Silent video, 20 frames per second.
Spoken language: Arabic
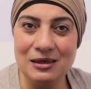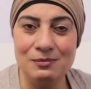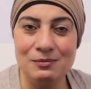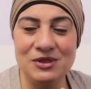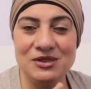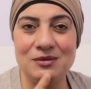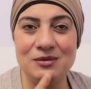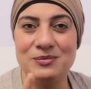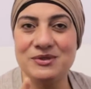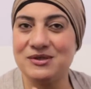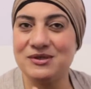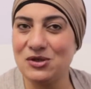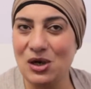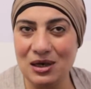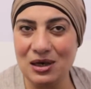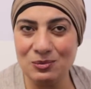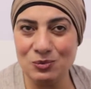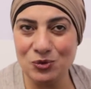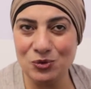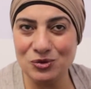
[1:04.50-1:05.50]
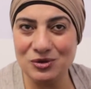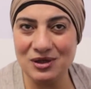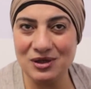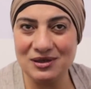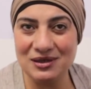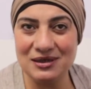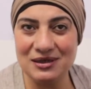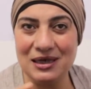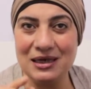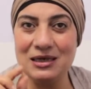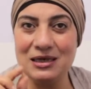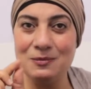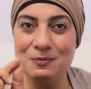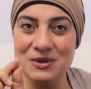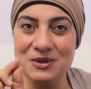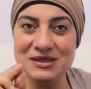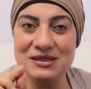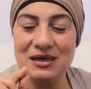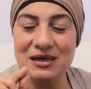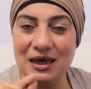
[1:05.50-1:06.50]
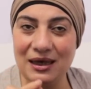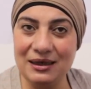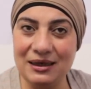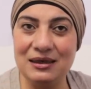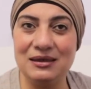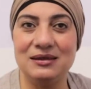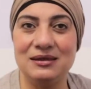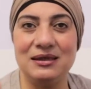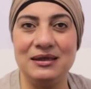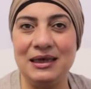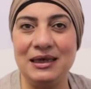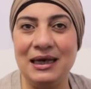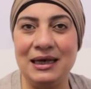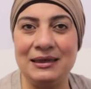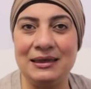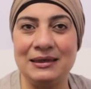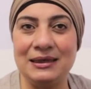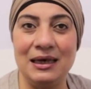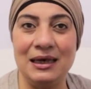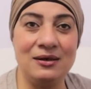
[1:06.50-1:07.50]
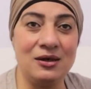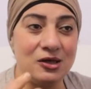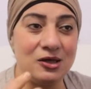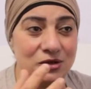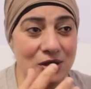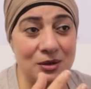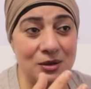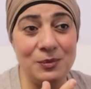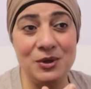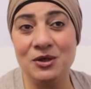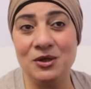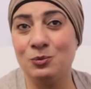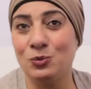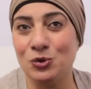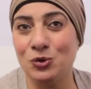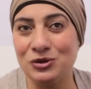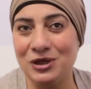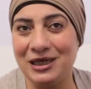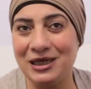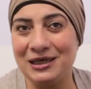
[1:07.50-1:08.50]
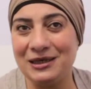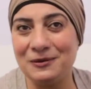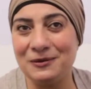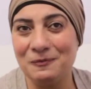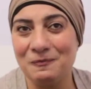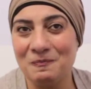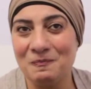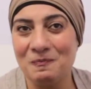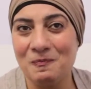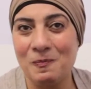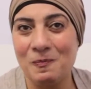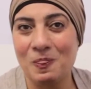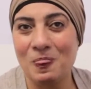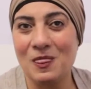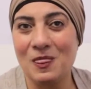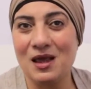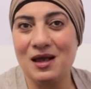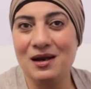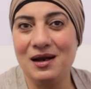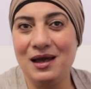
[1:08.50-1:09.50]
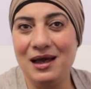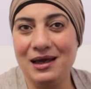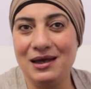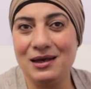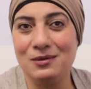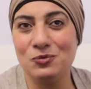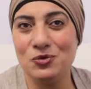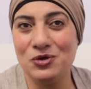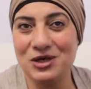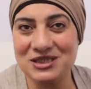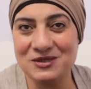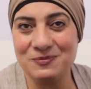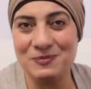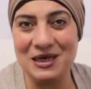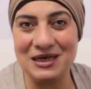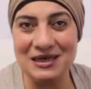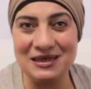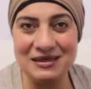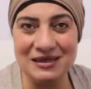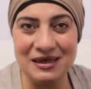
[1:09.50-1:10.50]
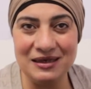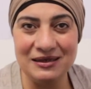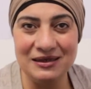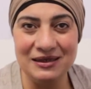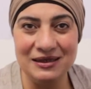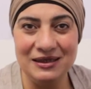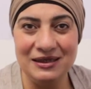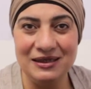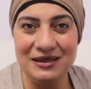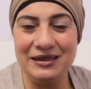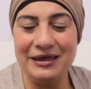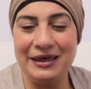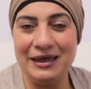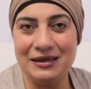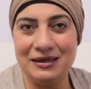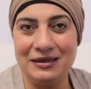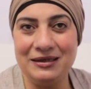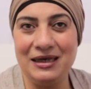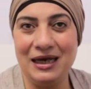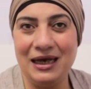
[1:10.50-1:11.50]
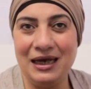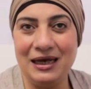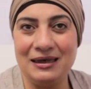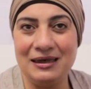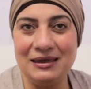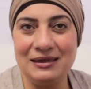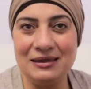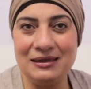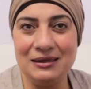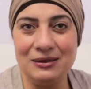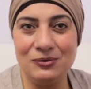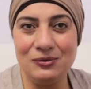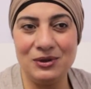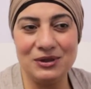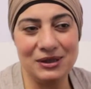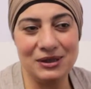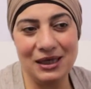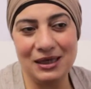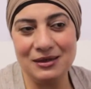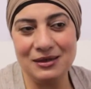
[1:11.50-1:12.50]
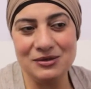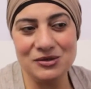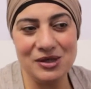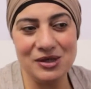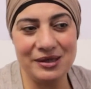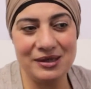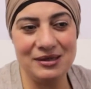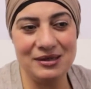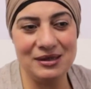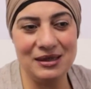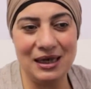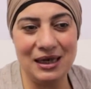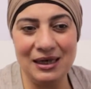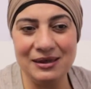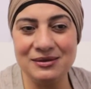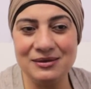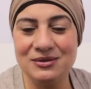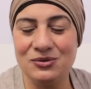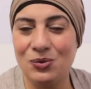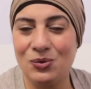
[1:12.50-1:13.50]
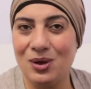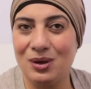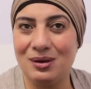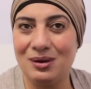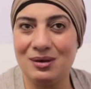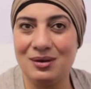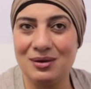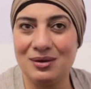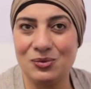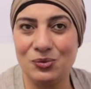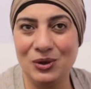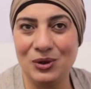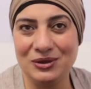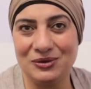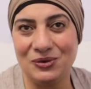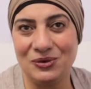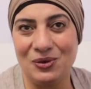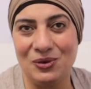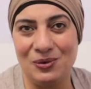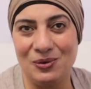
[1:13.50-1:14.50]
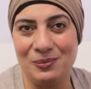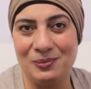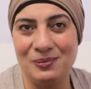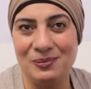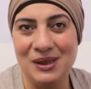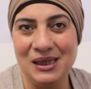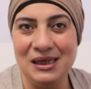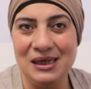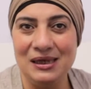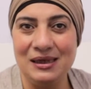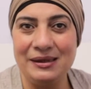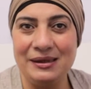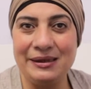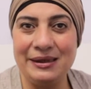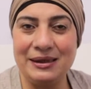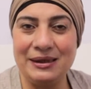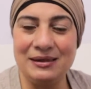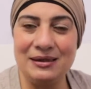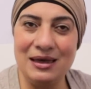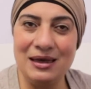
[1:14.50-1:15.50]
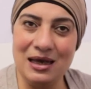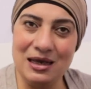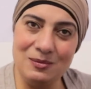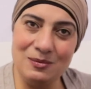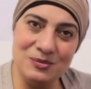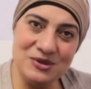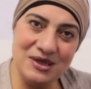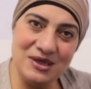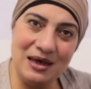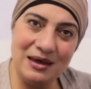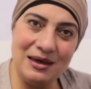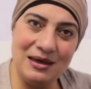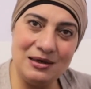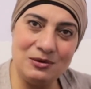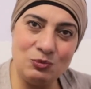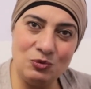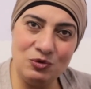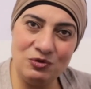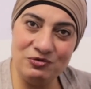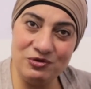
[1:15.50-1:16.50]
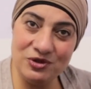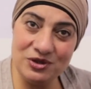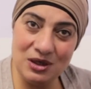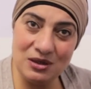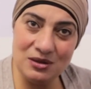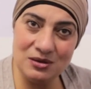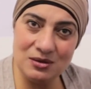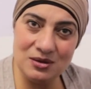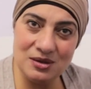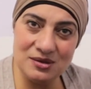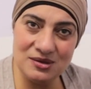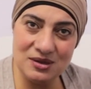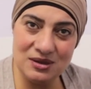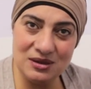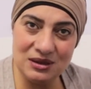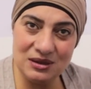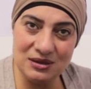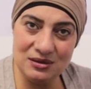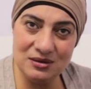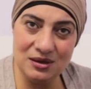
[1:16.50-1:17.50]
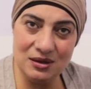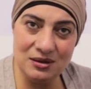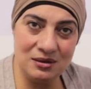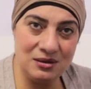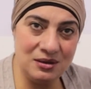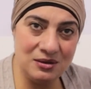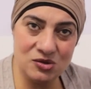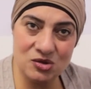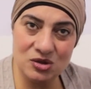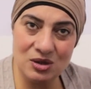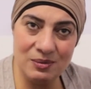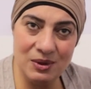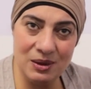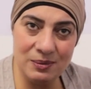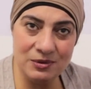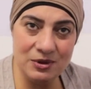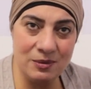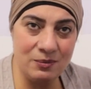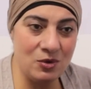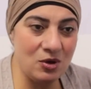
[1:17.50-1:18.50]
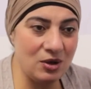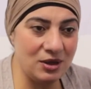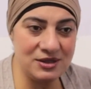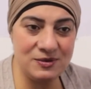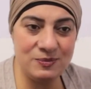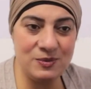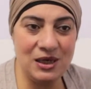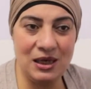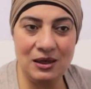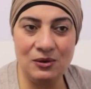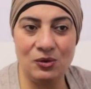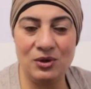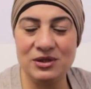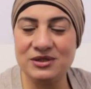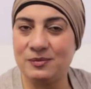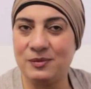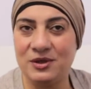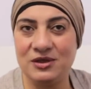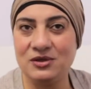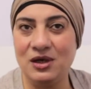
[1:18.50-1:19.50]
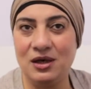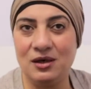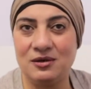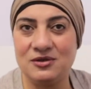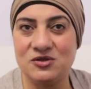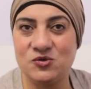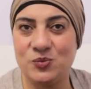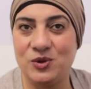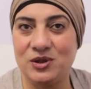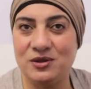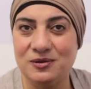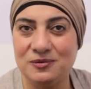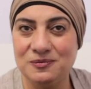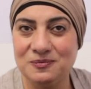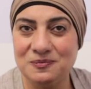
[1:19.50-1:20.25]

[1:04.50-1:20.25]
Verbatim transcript: ما تلبسيش على الموضه لا البسي الحاجه اللي تليق عليكي انا اختار من الموضه ايه الحاجه المناسبه ليا اللي هتليق عليا وهتخلي شكلي عندي وقار واحترام لكن البس حاجات ملفته للنظر جدا للشباب طب ما غصب عنه لازم هيتحرش بيا